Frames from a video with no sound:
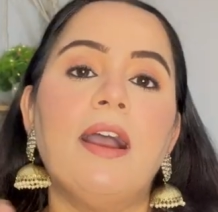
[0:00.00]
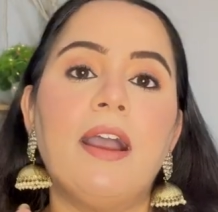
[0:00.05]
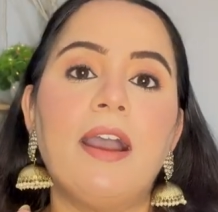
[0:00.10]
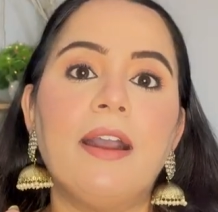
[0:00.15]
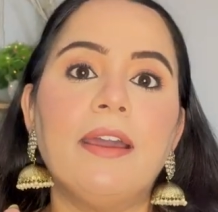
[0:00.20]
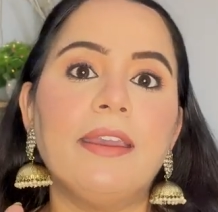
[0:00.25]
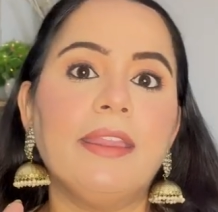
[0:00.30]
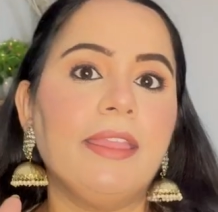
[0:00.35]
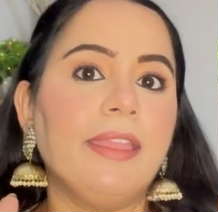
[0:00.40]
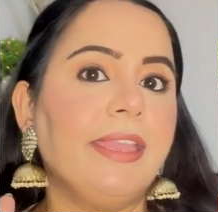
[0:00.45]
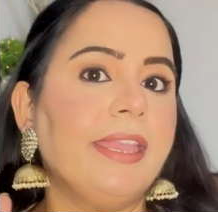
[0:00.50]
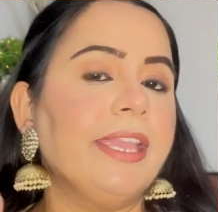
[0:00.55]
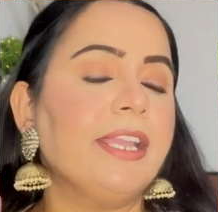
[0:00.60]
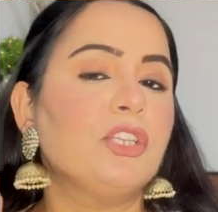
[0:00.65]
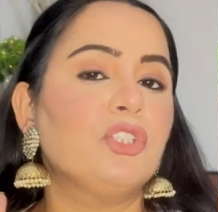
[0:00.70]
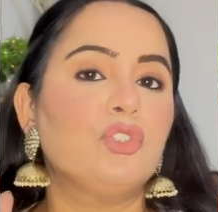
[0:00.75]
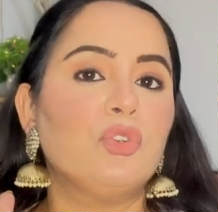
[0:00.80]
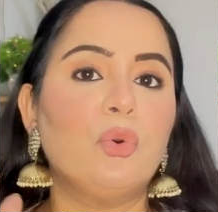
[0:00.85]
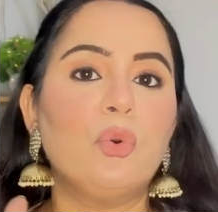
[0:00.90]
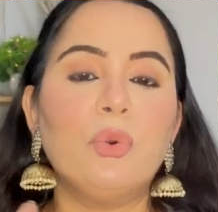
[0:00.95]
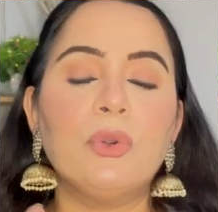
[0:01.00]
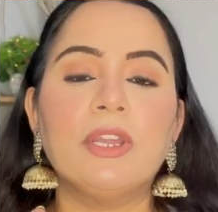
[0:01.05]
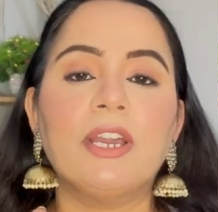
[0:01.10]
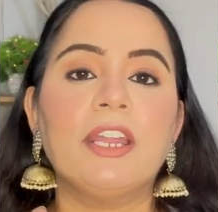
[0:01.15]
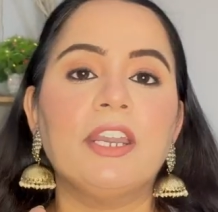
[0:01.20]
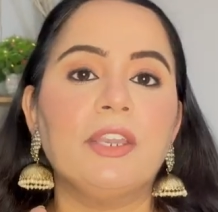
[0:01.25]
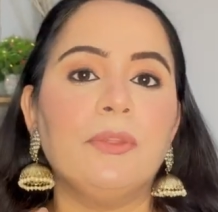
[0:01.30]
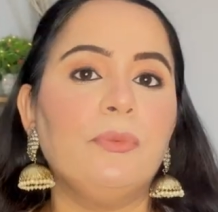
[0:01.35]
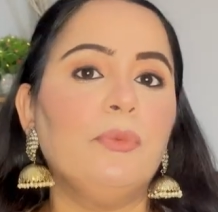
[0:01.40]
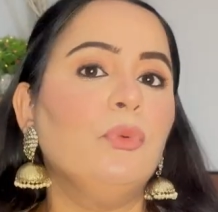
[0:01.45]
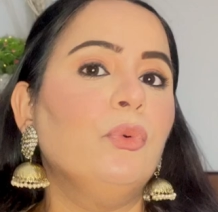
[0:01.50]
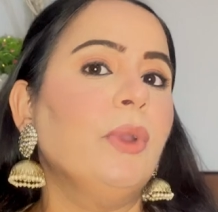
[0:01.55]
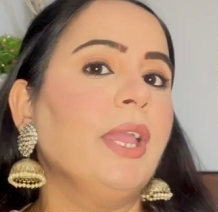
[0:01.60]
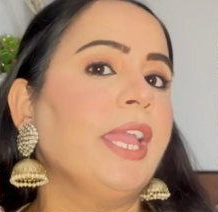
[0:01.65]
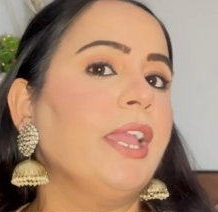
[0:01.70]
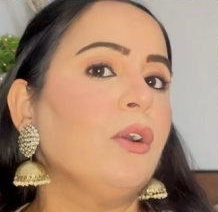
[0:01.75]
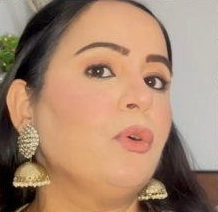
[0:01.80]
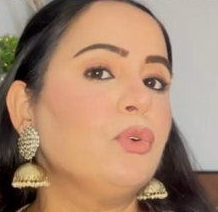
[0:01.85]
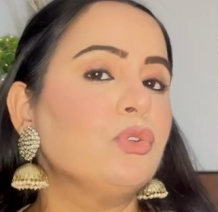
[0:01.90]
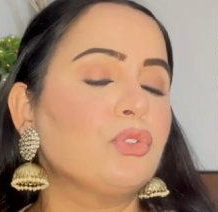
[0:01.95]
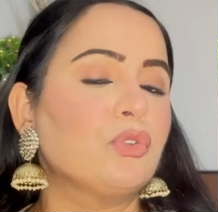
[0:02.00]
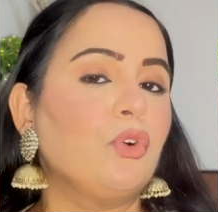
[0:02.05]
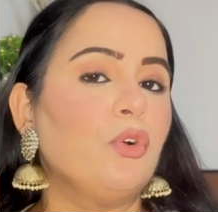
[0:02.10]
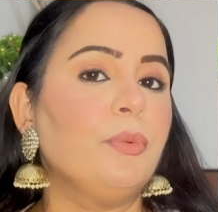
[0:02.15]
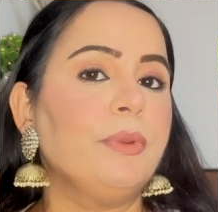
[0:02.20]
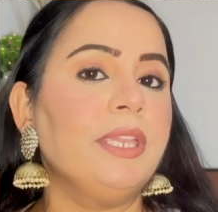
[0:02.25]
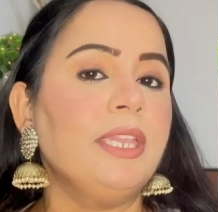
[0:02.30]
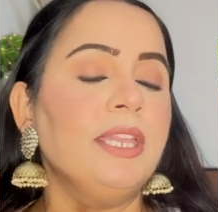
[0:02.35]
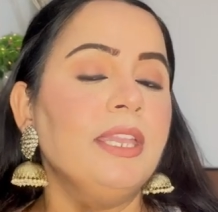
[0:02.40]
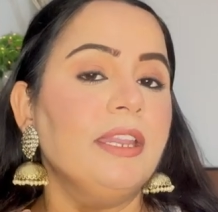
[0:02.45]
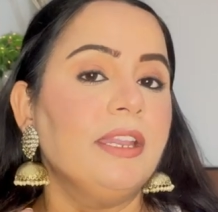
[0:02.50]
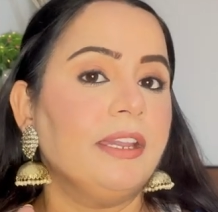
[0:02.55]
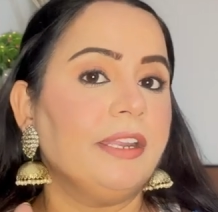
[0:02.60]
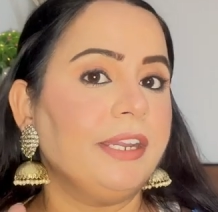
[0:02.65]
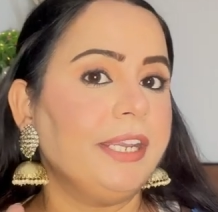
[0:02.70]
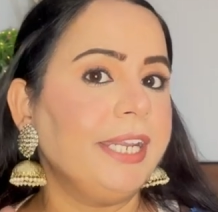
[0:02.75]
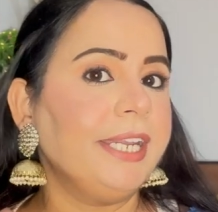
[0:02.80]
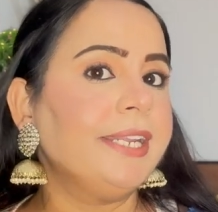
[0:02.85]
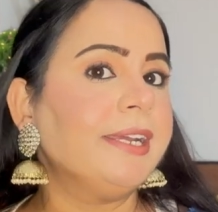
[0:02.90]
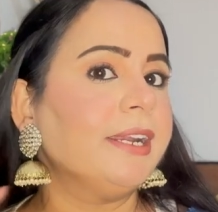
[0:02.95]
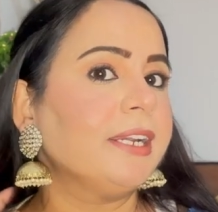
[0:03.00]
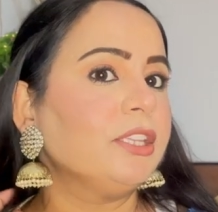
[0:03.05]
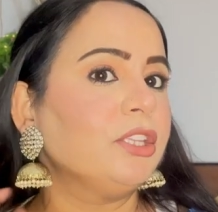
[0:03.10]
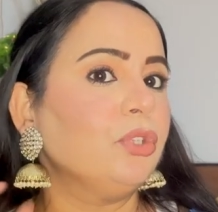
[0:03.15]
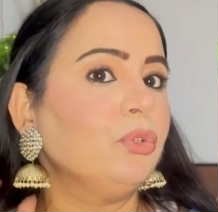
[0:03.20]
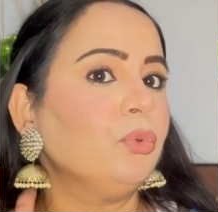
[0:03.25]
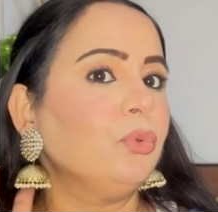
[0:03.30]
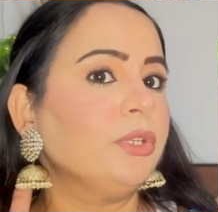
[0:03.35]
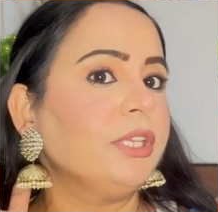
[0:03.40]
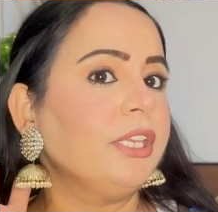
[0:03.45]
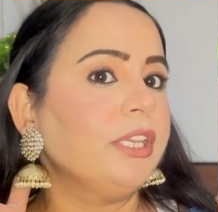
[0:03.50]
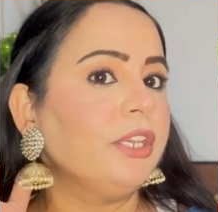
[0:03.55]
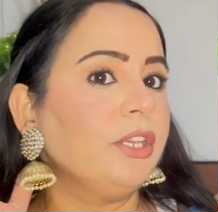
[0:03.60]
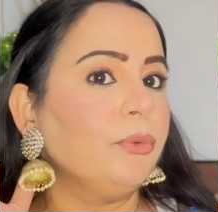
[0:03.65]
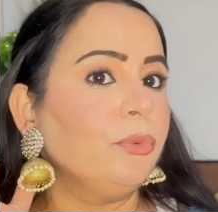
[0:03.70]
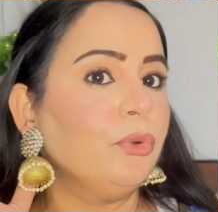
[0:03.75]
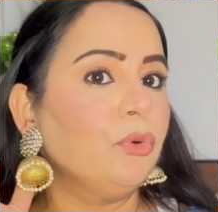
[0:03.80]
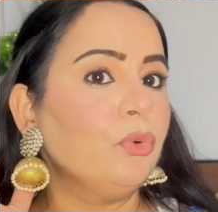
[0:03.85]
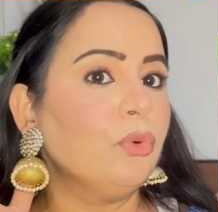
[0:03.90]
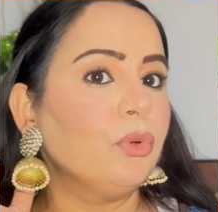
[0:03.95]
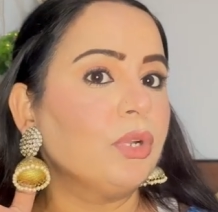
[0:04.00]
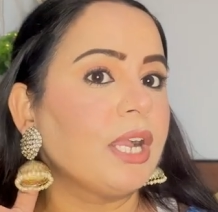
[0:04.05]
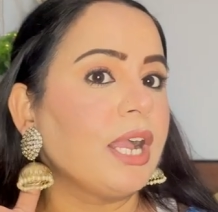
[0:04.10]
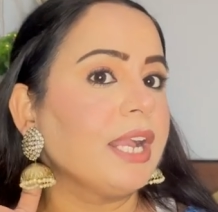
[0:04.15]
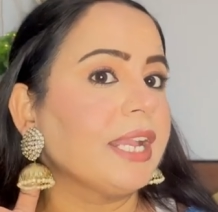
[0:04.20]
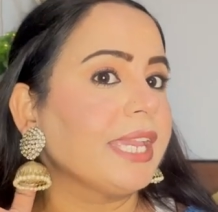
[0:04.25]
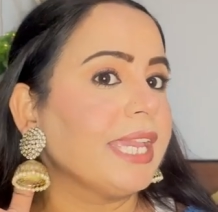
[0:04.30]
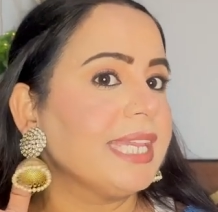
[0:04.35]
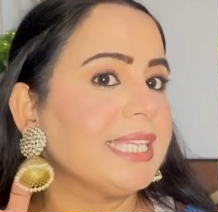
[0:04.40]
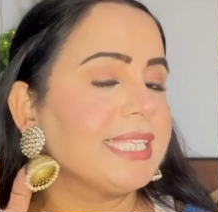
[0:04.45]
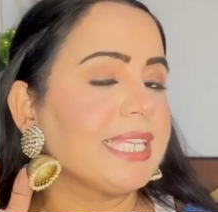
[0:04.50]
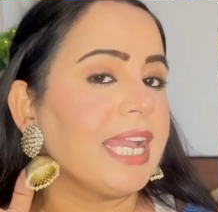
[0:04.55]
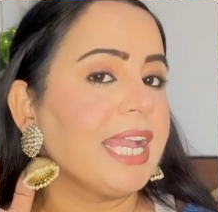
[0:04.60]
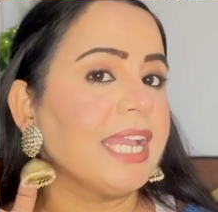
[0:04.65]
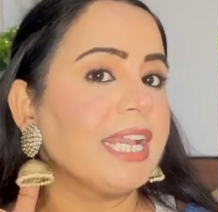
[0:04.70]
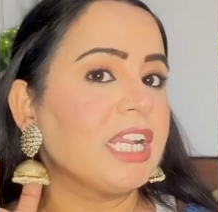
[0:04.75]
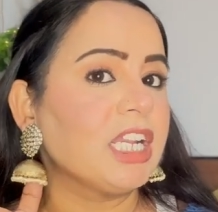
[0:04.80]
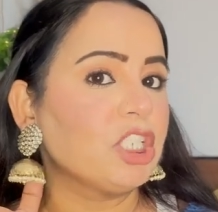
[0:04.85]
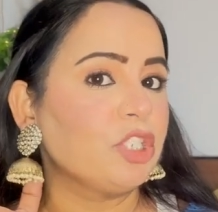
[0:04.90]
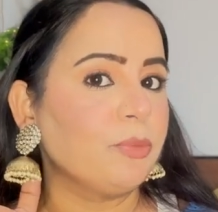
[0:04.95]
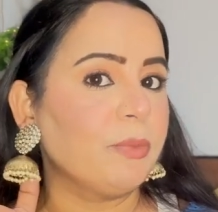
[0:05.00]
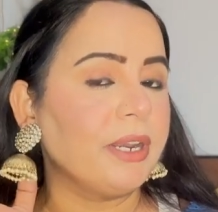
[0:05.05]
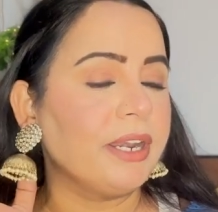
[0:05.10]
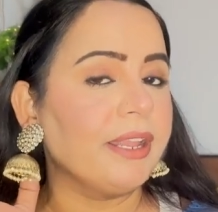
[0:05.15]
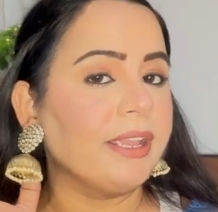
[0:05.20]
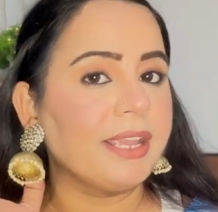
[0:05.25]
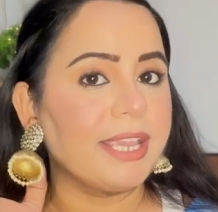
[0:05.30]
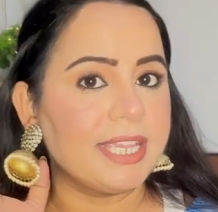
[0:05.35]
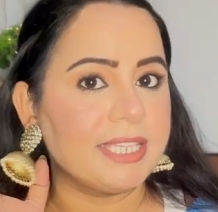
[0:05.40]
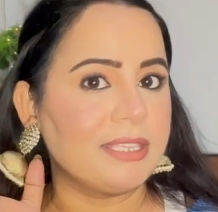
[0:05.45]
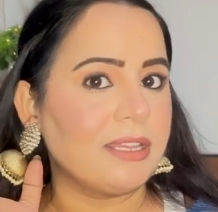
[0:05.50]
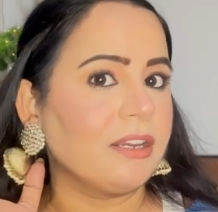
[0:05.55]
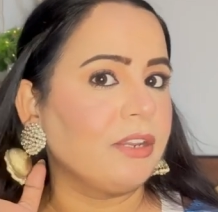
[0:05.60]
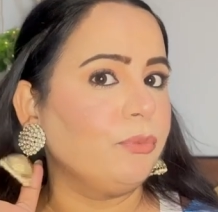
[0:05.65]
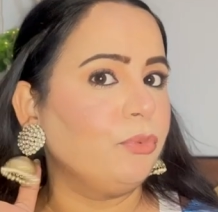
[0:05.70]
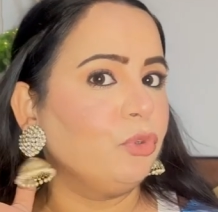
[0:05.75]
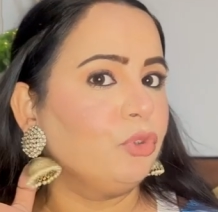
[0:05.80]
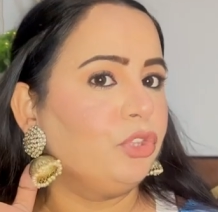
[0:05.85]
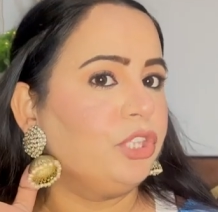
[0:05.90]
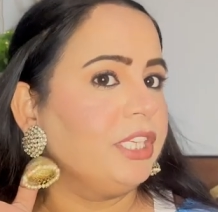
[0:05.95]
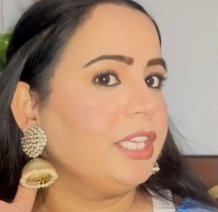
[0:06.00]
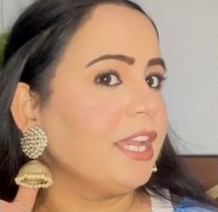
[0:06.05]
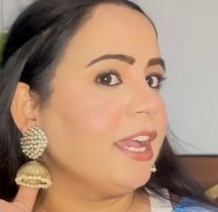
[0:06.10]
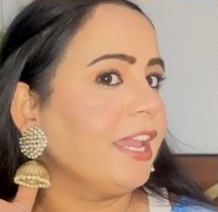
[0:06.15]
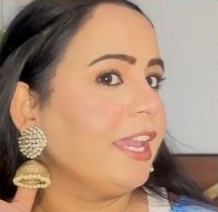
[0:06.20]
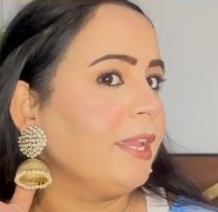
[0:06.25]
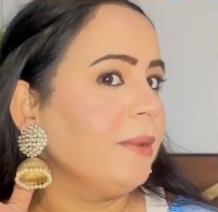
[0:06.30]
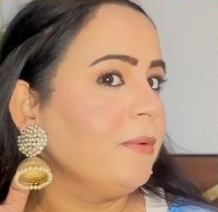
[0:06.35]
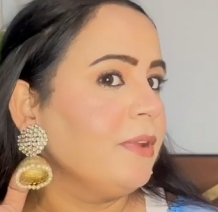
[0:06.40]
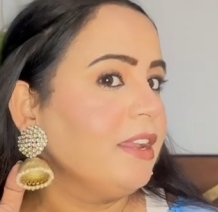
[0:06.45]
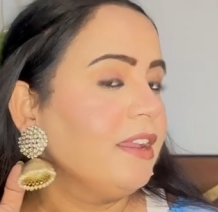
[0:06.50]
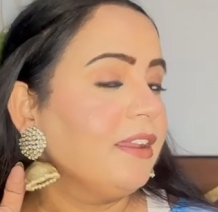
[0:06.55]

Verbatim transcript: हर एक जो उनका रिव्यू है उसको भी रीड करती हूँ कि रिव्यू उनका कैसा है कस्टमर ने कैसा रिव्यू दिया है